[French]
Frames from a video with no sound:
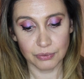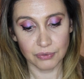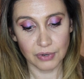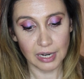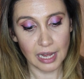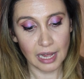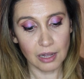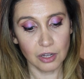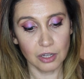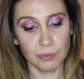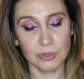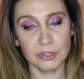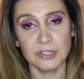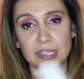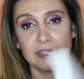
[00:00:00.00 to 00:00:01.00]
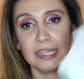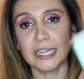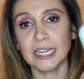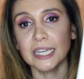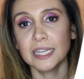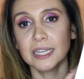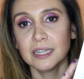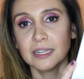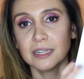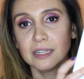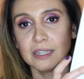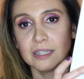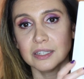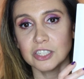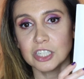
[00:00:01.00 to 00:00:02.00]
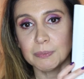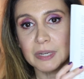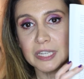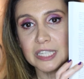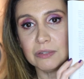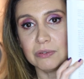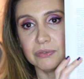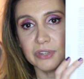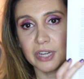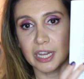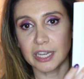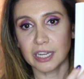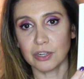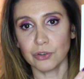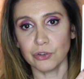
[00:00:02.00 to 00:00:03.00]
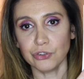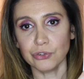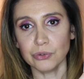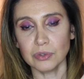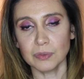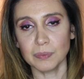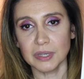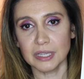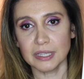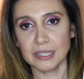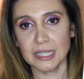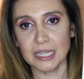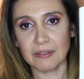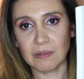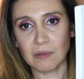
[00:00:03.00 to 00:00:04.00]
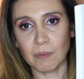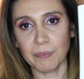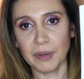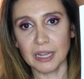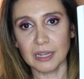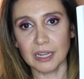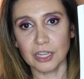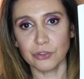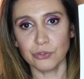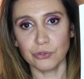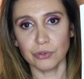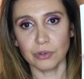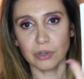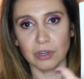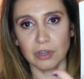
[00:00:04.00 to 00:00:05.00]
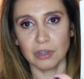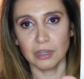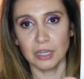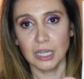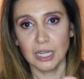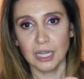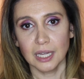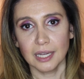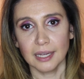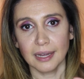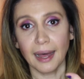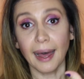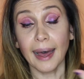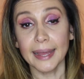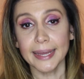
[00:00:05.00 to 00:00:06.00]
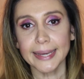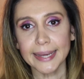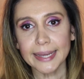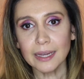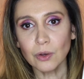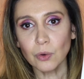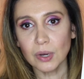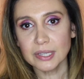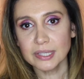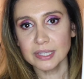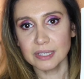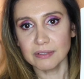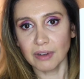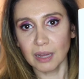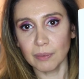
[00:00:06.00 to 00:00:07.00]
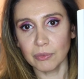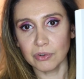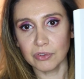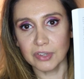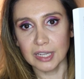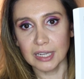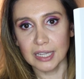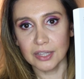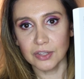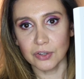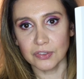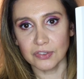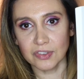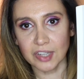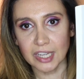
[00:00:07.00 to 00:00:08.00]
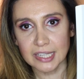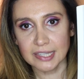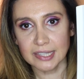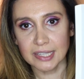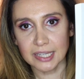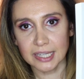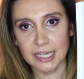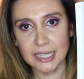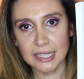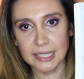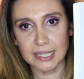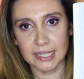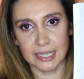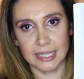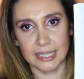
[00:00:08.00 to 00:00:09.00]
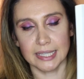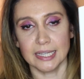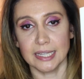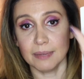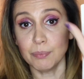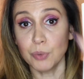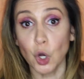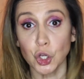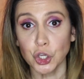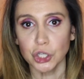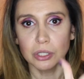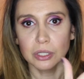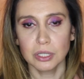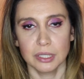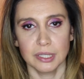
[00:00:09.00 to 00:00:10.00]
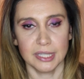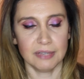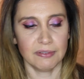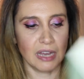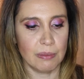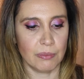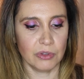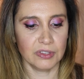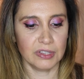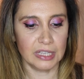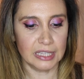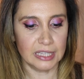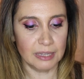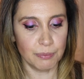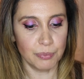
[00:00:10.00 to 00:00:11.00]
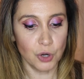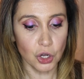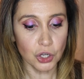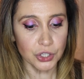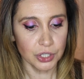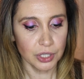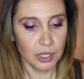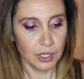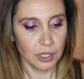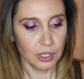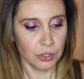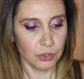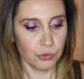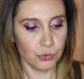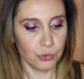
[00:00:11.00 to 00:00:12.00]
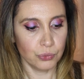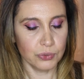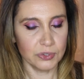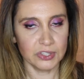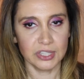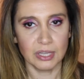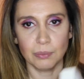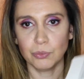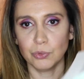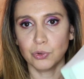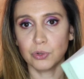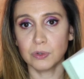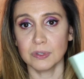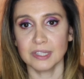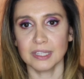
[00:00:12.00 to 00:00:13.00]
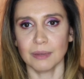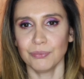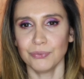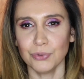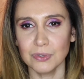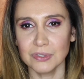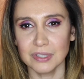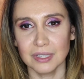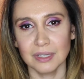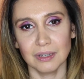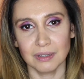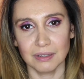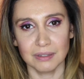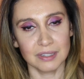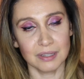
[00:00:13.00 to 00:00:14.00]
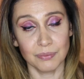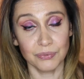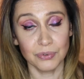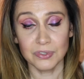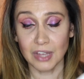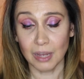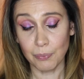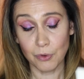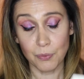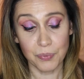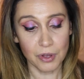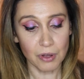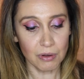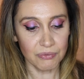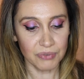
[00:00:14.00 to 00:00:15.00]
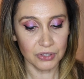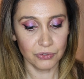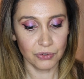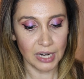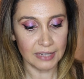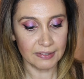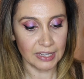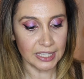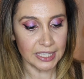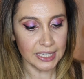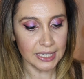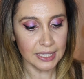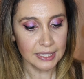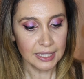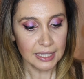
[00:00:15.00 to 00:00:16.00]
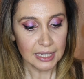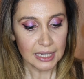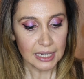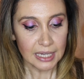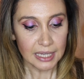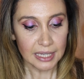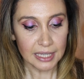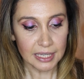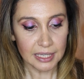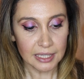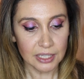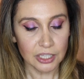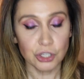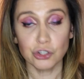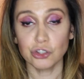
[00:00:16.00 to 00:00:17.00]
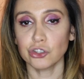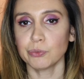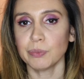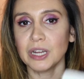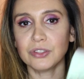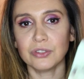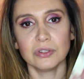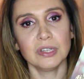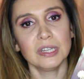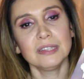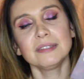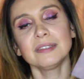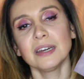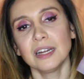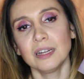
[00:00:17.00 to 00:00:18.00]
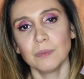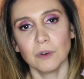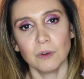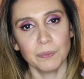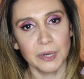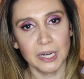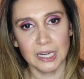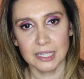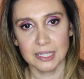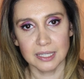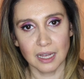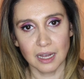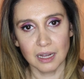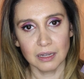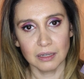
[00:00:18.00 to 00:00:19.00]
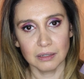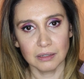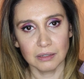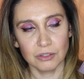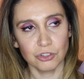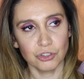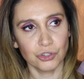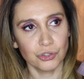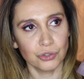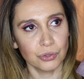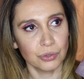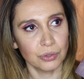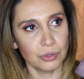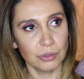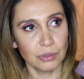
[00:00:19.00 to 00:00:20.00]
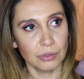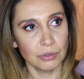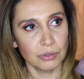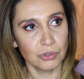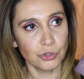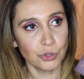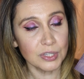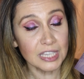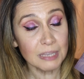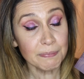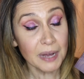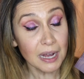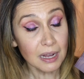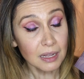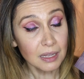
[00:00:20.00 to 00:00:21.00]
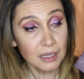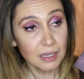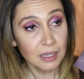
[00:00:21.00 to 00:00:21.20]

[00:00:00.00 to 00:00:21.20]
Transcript: voilà comment c'est écrit. Je sais pas si vous verrez quelque chose, mais c'est vraiment pas une lecture euh, aérée quoi. C'est vraiment des lignes très serrées. C'est des blocs. C'est vraiment des, blocs. Du coup, ça me, ça, me faisait, euh, ça me faisait un peu peur en fait de l'attaquer. Et je m'attendais tellement pas à ça je ne sais pas